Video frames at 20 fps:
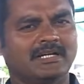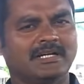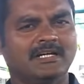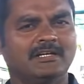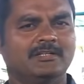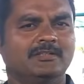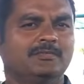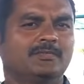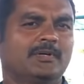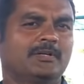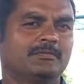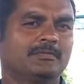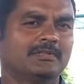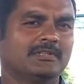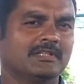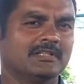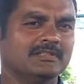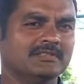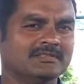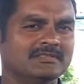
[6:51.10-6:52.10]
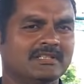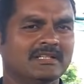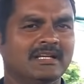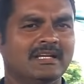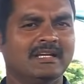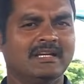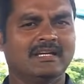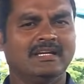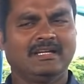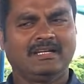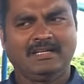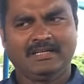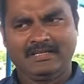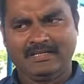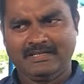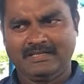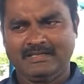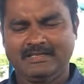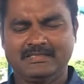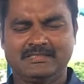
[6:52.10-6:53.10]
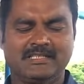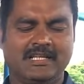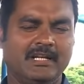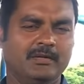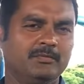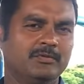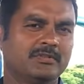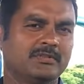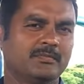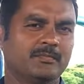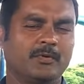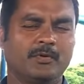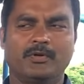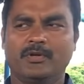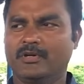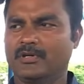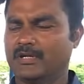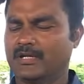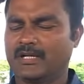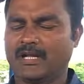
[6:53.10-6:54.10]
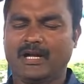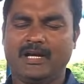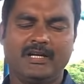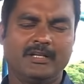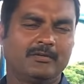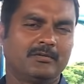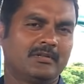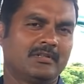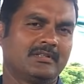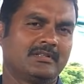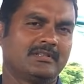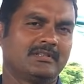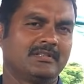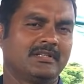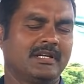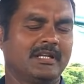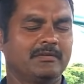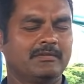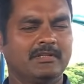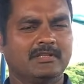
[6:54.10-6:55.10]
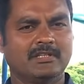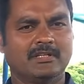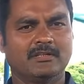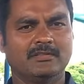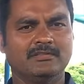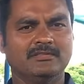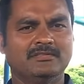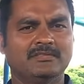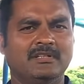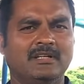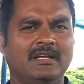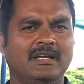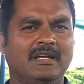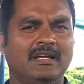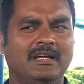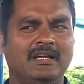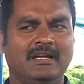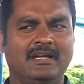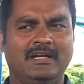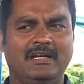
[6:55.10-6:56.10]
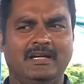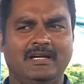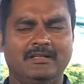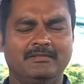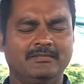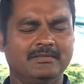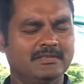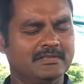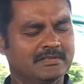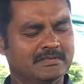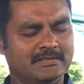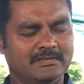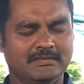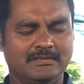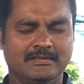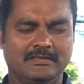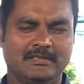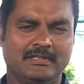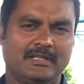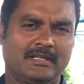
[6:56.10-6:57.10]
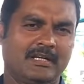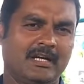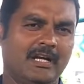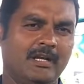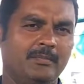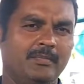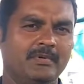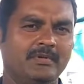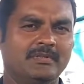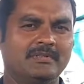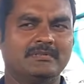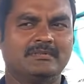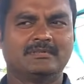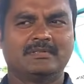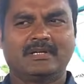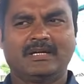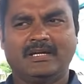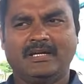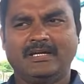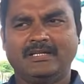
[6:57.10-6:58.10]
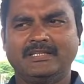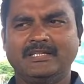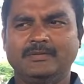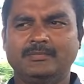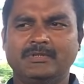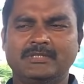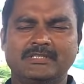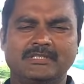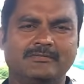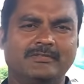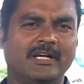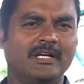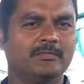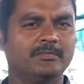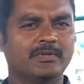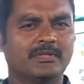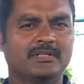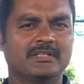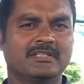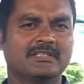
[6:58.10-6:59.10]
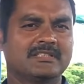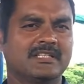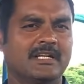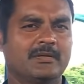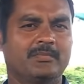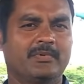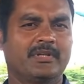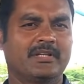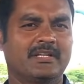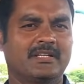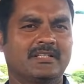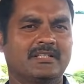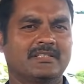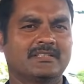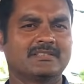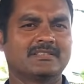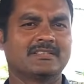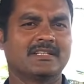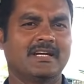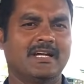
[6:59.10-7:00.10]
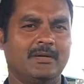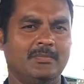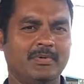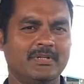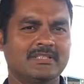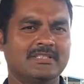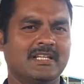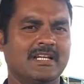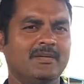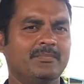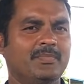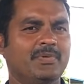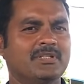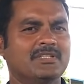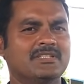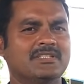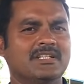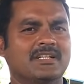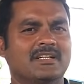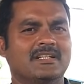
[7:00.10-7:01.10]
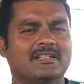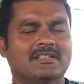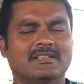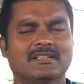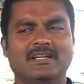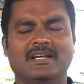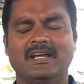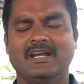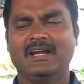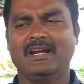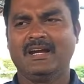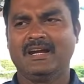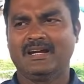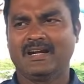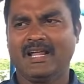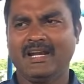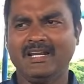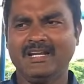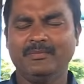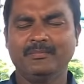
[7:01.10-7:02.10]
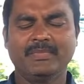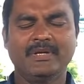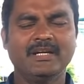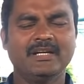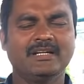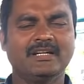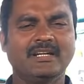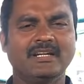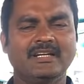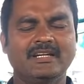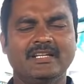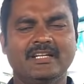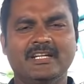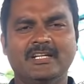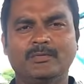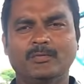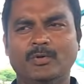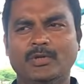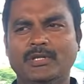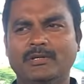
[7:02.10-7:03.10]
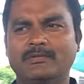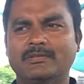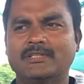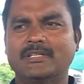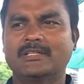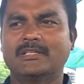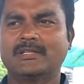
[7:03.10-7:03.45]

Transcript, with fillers: ரெண்டாவது பருவத்தில் சனை ஊசி போட்டோ இல்லை காளையோட இணை வைத்தாலோ அது வந்து கண்டிப்பாக அதிகபட்ச வாய்ப்பு இருக்குது சினை பிடிக்கிறதுக்கு அப்படி சினை பிடிச்சிட்டேன்னா நல்ல மில்க் ஈல்டு இருக்கும்போதே வந்து